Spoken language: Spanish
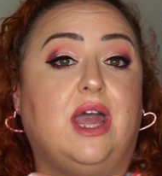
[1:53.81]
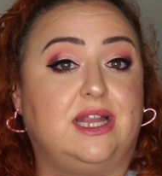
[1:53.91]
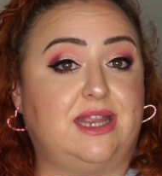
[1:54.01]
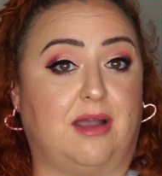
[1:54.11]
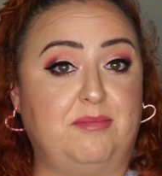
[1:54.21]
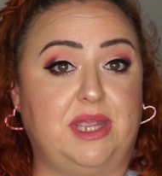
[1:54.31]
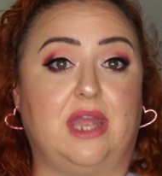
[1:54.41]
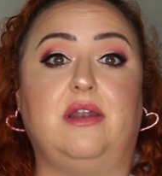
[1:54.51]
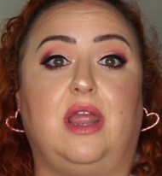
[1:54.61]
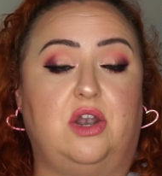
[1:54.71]

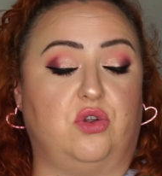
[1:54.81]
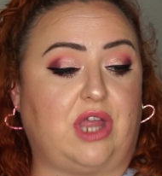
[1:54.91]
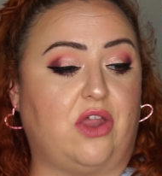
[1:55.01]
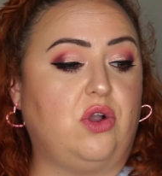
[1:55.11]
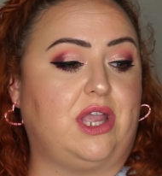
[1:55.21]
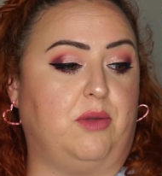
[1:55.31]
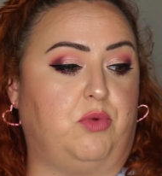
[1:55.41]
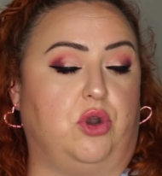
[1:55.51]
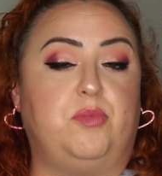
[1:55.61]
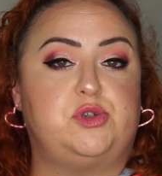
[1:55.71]
También he notado que,
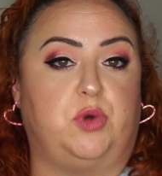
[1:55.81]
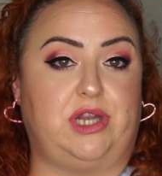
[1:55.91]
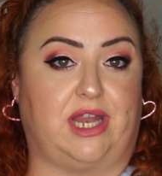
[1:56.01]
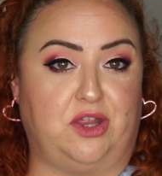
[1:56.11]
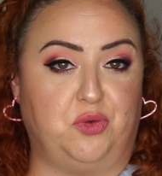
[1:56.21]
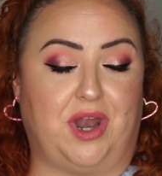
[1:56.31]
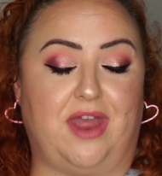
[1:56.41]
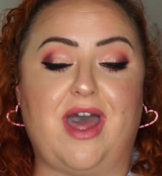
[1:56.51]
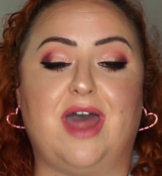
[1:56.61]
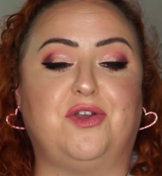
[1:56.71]
bueno, pues voy teniendo una
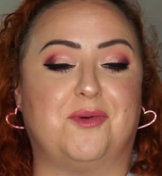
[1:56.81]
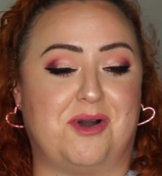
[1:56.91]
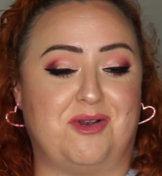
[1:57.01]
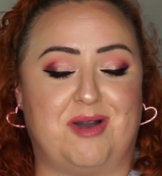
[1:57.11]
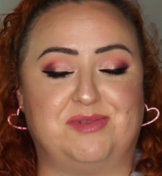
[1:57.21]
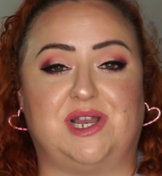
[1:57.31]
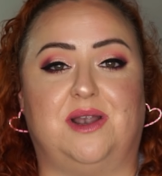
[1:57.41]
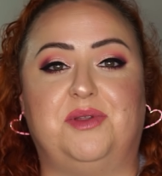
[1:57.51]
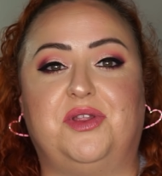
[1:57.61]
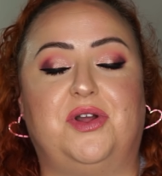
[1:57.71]
edad, como hablábamos en
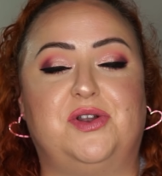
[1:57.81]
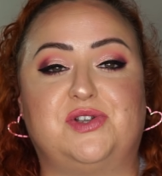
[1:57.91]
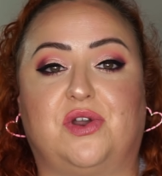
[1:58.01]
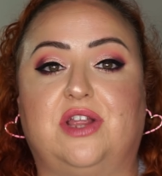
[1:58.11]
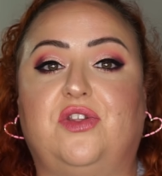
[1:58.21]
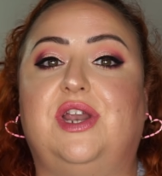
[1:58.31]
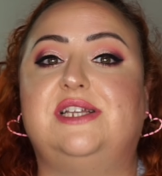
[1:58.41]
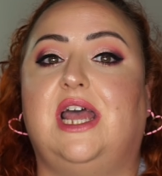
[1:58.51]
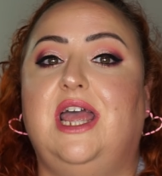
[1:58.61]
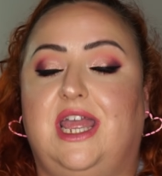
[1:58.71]
el vídeo de los correctores,
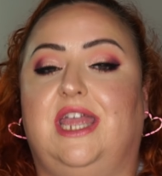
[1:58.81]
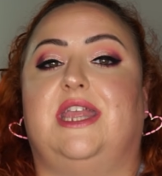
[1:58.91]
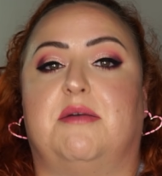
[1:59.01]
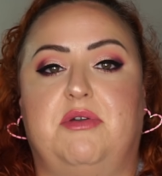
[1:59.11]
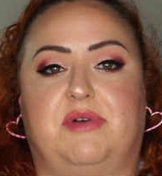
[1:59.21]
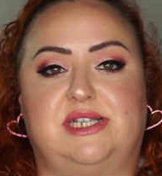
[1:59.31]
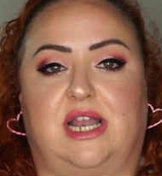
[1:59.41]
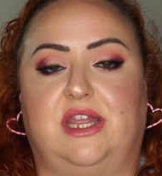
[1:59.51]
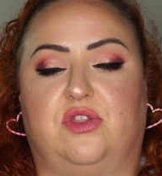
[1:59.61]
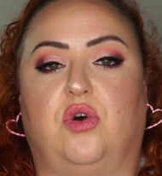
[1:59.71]
y ya me van
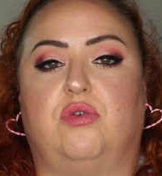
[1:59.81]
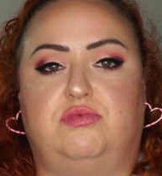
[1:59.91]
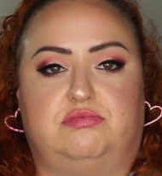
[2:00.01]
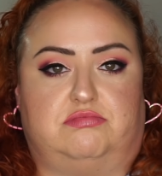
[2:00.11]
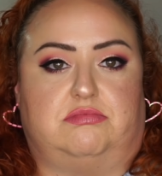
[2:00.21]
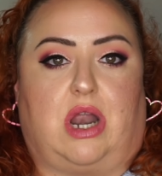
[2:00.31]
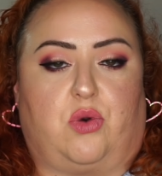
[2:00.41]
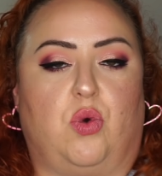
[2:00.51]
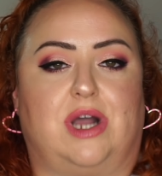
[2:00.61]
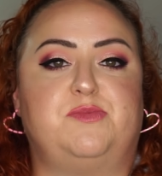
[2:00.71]
saliendo
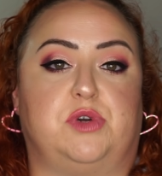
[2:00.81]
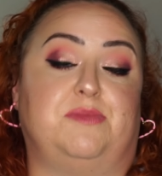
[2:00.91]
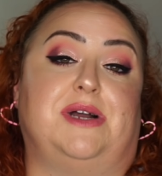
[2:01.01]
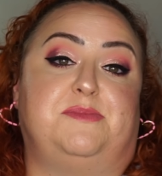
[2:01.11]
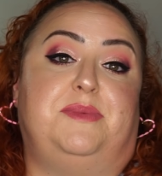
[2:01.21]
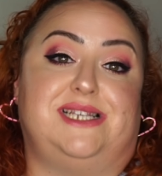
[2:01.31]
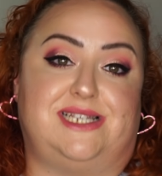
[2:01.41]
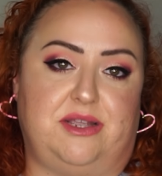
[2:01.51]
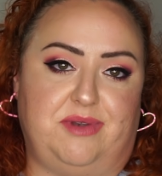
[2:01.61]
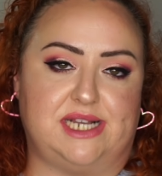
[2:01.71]
arrugas pues más
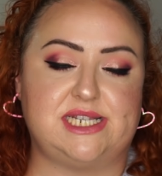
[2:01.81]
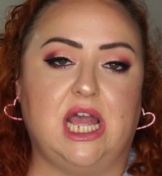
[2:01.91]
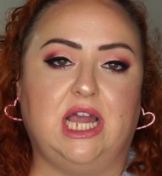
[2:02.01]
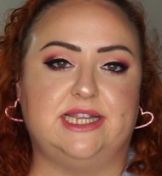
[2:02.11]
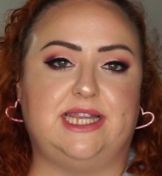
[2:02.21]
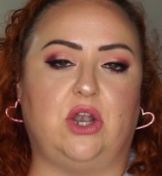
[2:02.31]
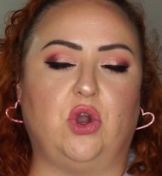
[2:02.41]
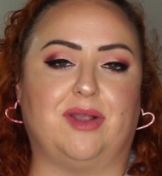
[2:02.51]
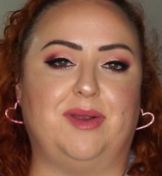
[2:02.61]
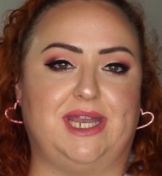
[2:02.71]
visibles de lo
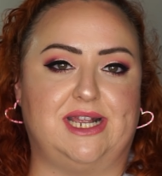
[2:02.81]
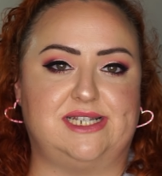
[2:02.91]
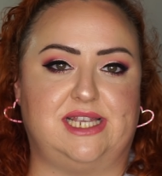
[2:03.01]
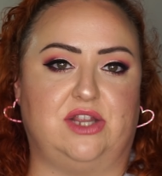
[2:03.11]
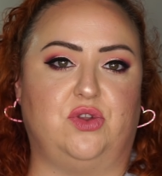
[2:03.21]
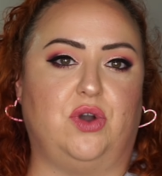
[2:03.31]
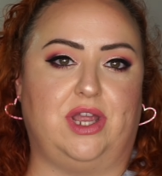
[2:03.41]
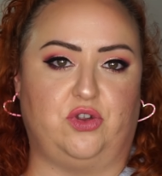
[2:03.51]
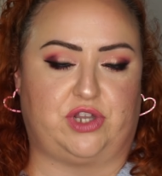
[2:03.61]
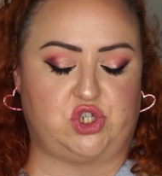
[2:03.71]
que venían siendo
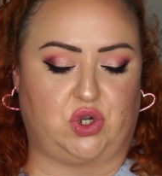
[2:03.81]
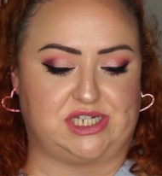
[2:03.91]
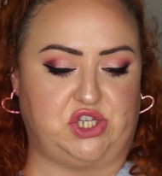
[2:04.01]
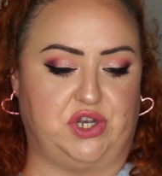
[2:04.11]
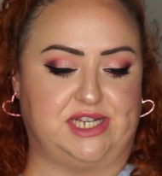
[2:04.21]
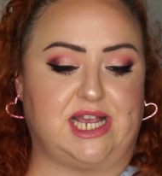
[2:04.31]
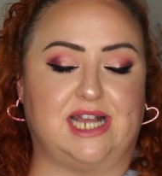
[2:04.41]
en otras ocasiones.